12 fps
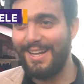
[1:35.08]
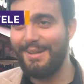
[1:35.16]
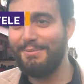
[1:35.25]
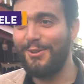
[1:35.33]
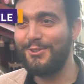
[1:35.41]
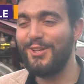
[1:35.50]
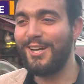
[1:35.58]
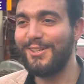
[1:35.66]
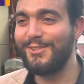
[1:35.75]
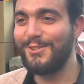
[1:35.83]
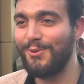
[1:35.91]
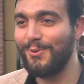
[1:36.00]
انا من عشاق
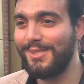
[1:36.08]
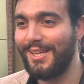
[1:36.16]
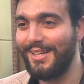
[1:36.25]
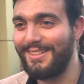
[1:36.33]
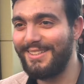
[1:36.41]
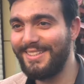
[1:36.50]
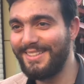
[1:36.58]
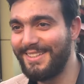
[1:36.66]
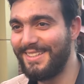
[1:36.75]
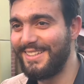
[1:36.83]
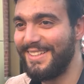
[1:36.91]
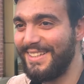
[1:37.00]
السوس انا ليه؟